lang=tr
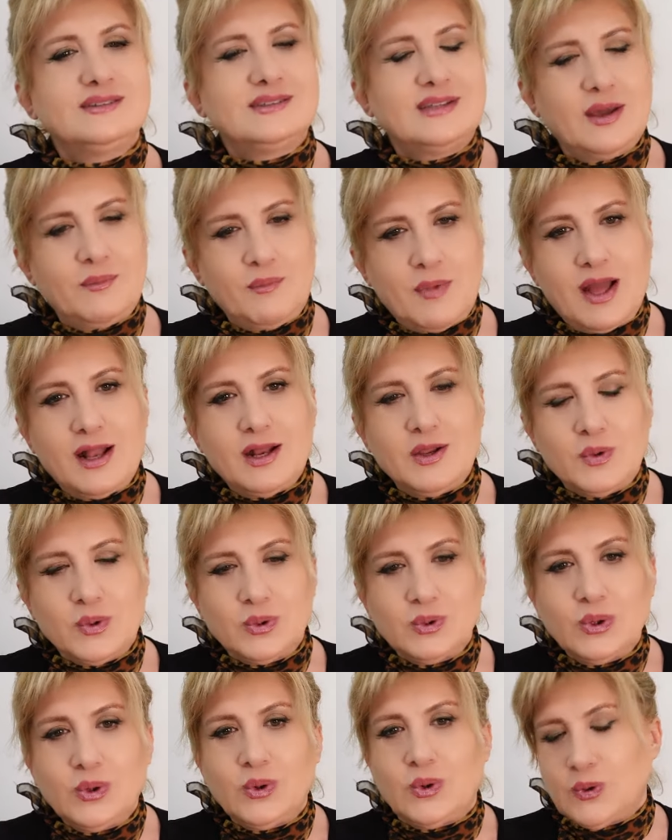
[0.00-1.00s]
temel
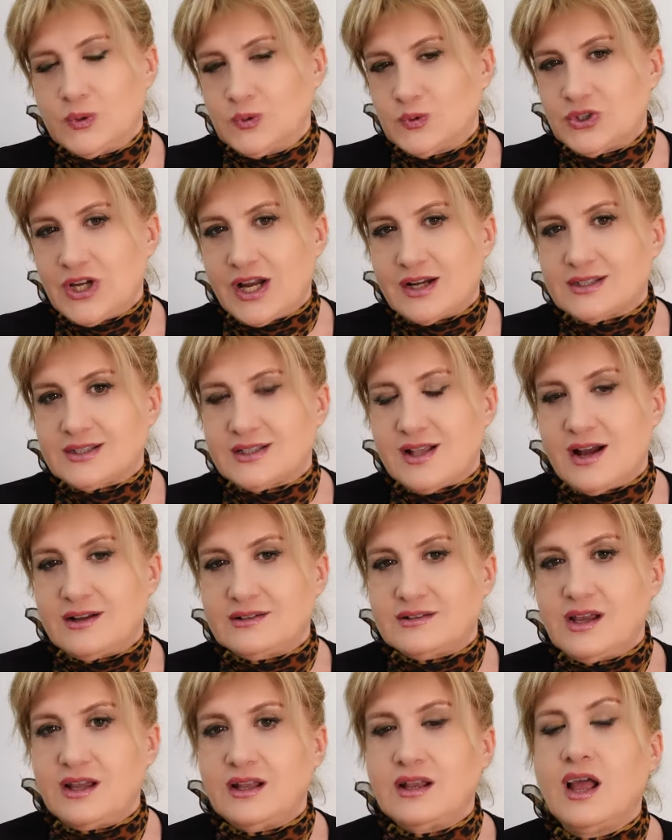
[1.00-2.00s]
yolu olacak
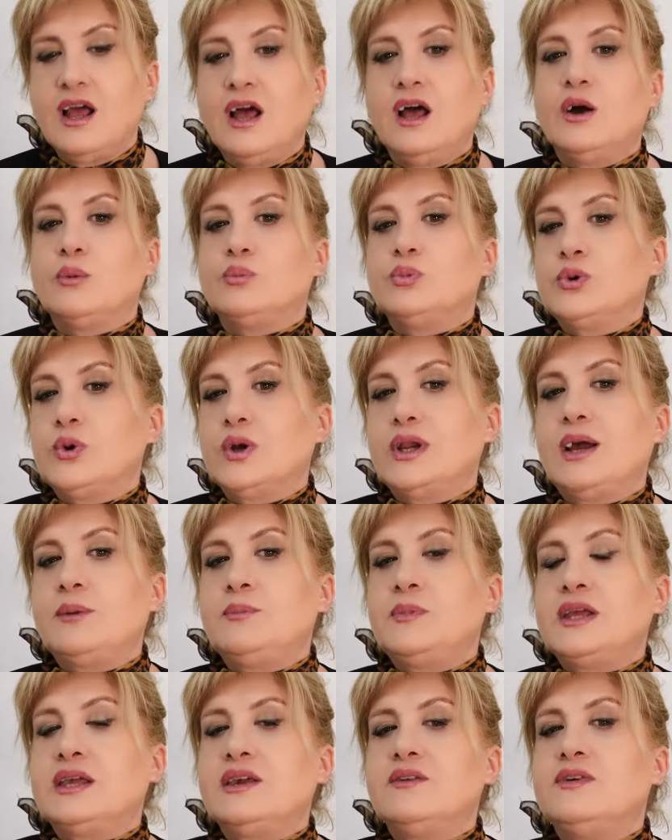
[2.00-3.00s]
zaten. Bu
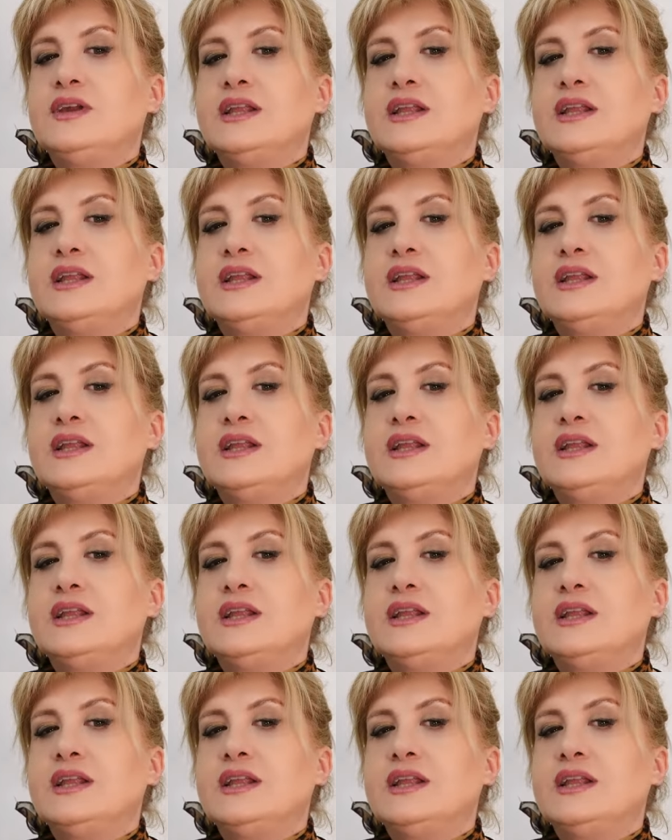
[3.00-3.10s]
dönemdeki